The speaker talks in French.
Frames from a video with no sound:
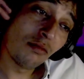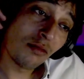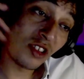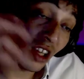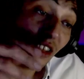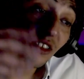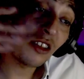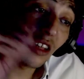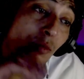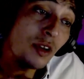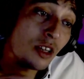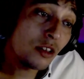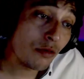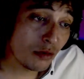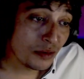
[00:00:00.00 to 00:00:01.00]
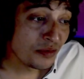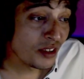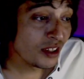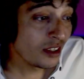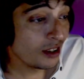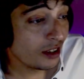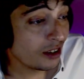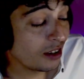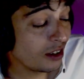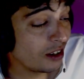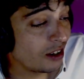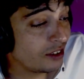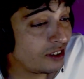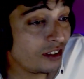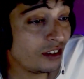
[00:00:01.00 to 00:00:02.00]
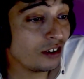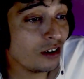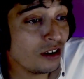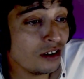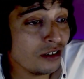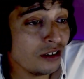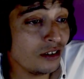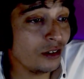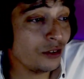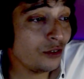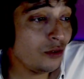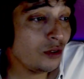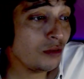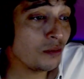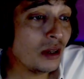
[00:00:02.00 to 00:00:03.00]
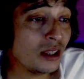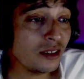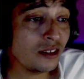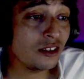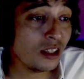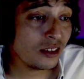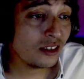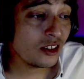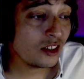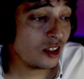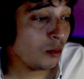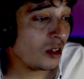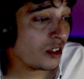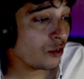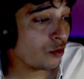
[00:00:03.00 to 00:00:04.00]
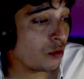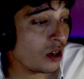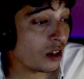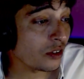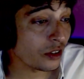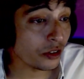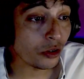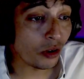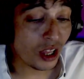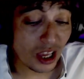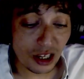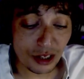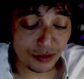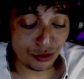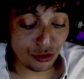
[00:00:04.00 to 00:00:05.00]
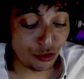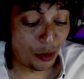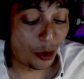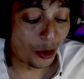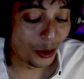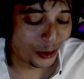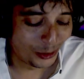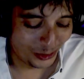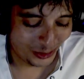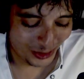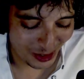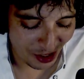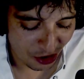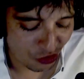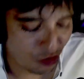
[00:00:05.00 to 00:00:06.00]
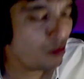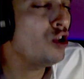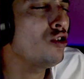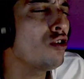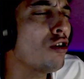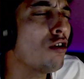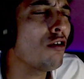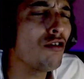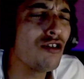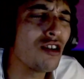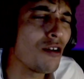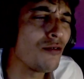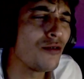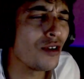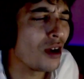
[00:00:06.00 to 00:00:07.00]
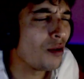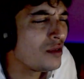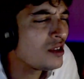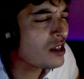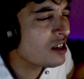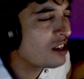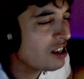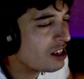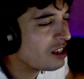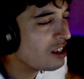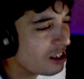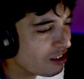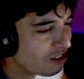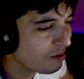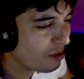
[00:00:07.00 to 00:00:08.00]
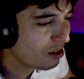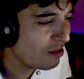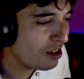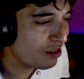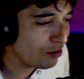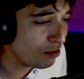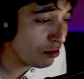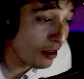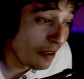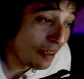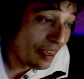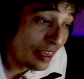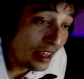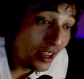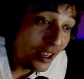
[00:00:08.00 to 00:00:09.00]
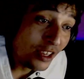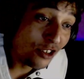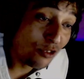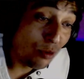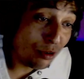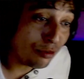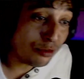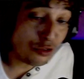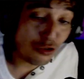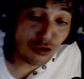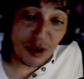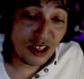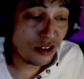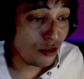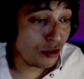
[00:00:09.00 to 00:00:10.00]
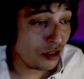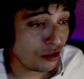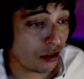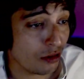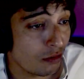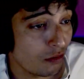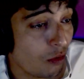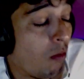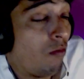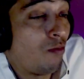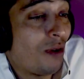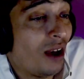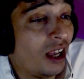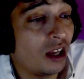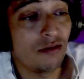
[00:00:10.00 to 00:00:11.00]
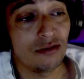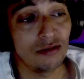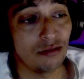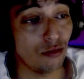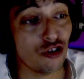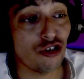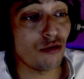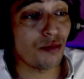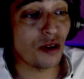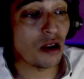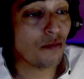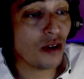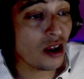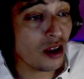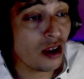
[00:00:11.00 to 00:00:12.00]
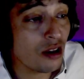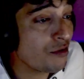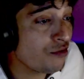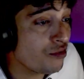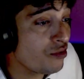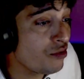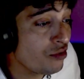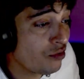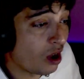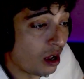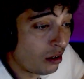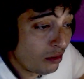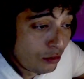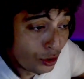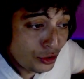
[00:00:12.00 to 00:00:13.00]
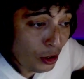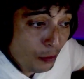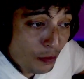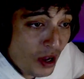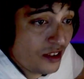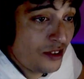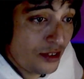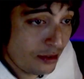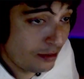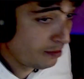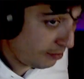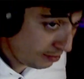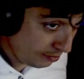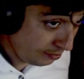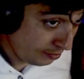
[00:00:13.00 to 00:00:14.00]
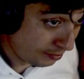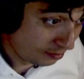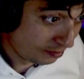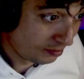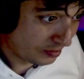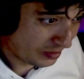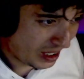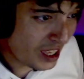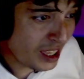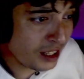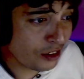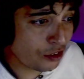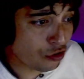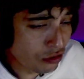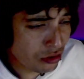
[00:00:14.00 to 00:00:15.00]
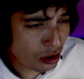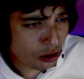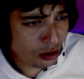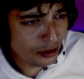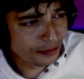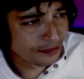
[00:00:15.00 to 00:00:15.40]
Ça reste un drama à la con. Euh, Discord, ensuite, met inaccessible un soir. C'est en live et tout, je me rends compte de ça. Je dis mais non, il a fait un misclick, je sais pas quoi et tout. Et je me rends compte que je suis banni son Discord. Bon, pas grave. Moi, j'en parle pas et tout. Voilà. Le temps passe. Et un jour,